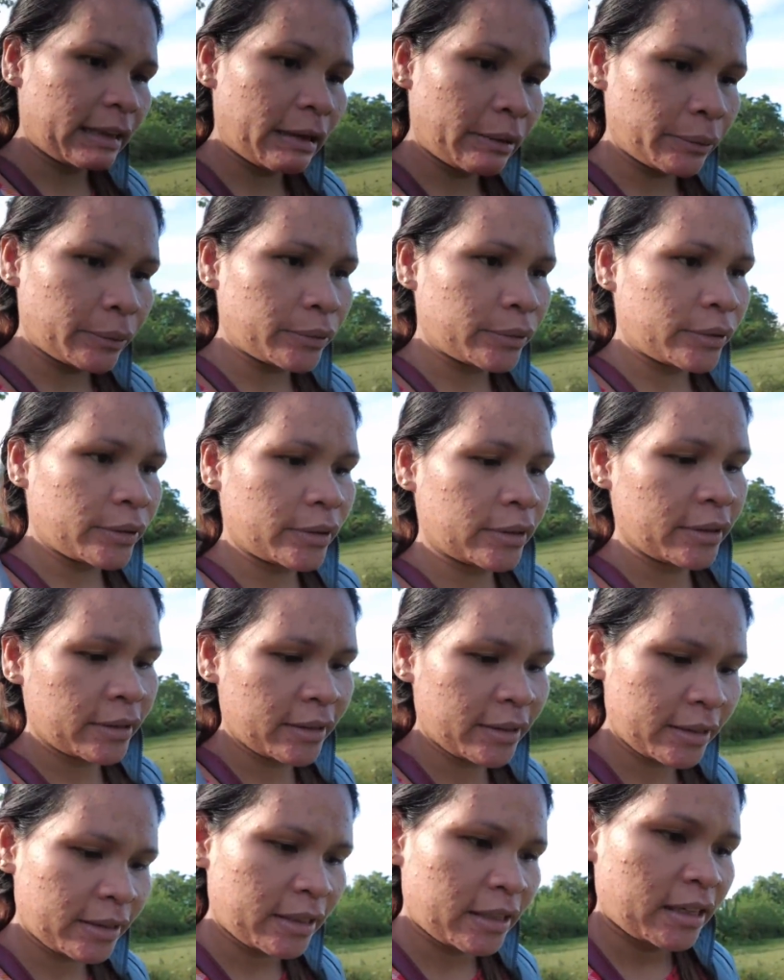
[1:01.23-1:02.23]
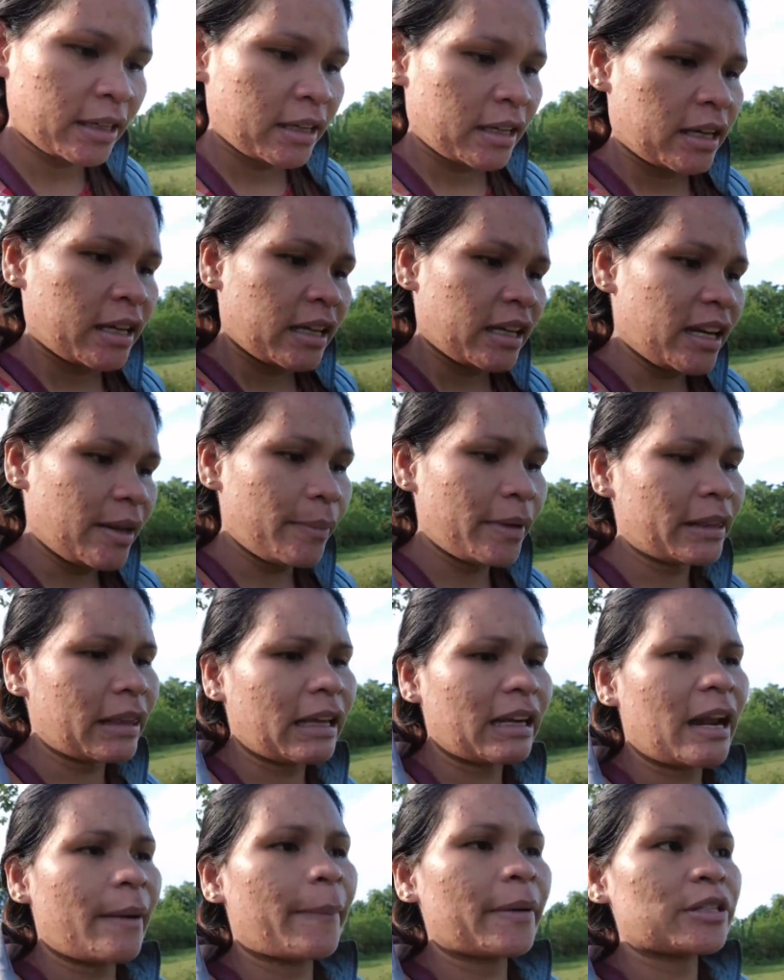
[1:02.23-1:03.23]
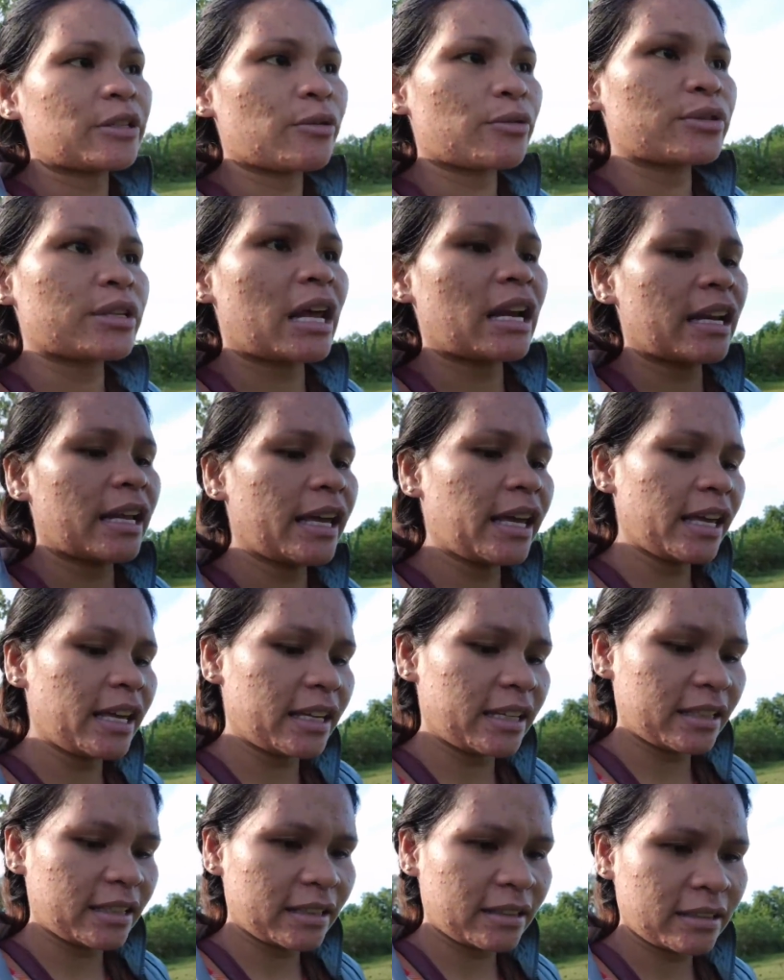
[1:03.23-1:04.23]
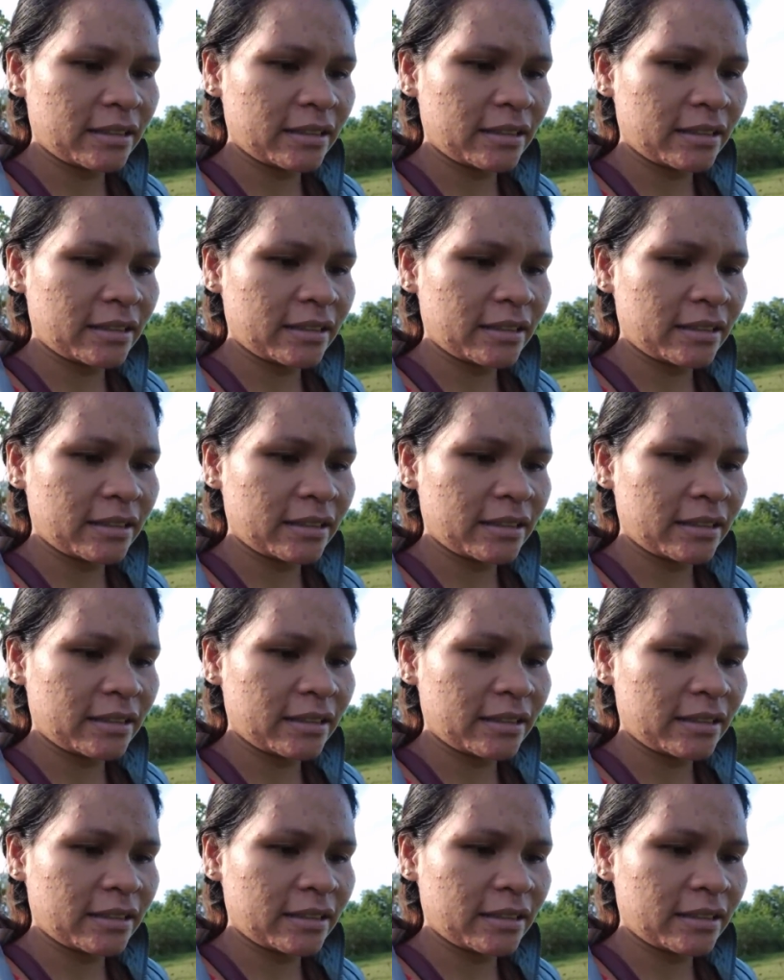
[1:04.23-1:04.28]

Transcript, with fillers: town. Lamentang napas Rosalie.